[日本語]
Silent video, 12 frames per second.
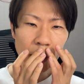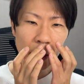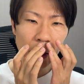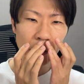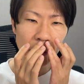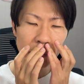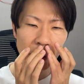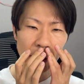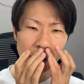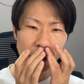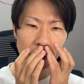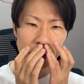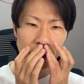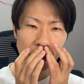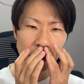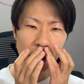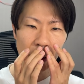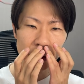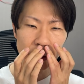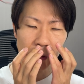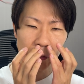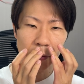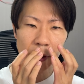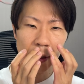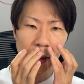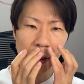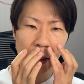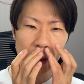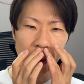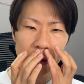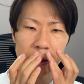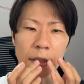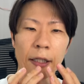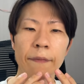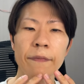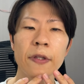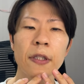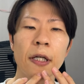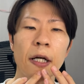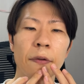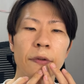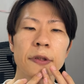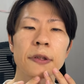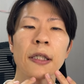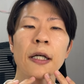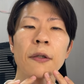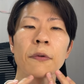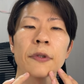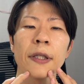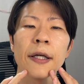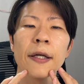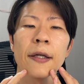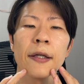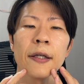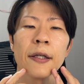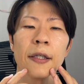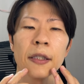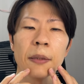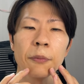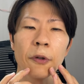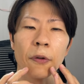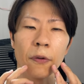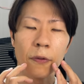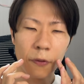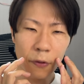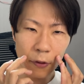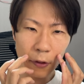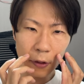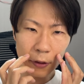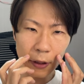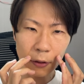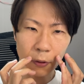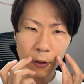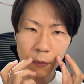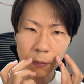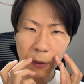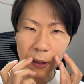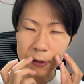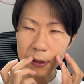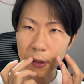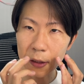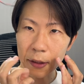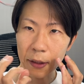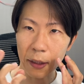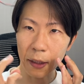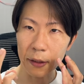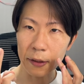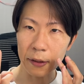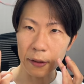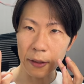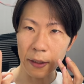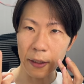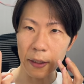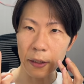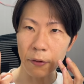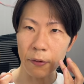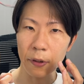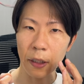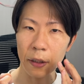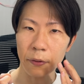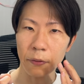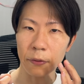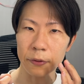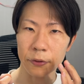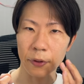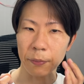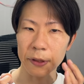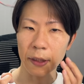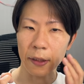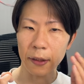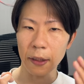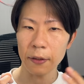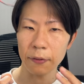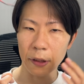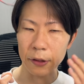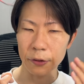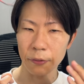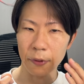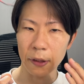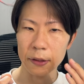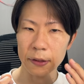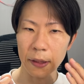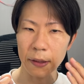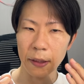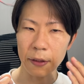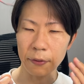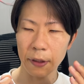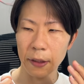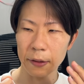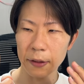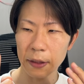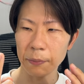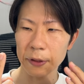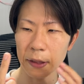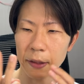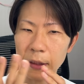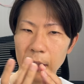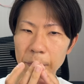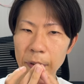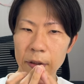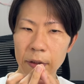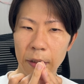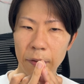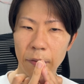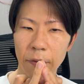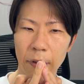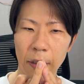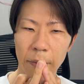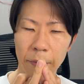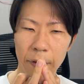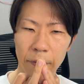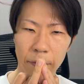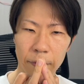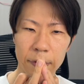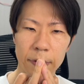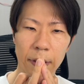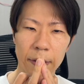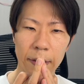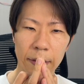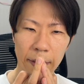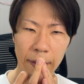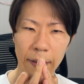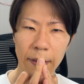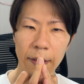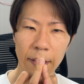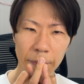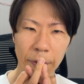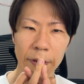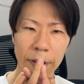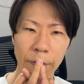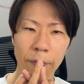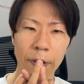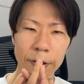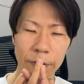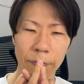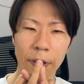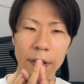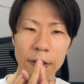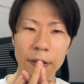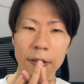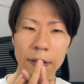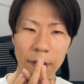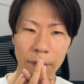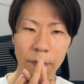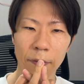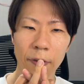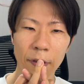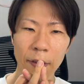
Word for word: あの、今やってるのは3箇所、えー、鼻下、顎下、顎で、でもう、で、これをまあ3回、えー、6回コースを今3回ぐらい消化し、3回ぐらいやってて、今3回目ぐらいの6回目のコースになってて、まあ、日本語がちょっとおかしいですけど、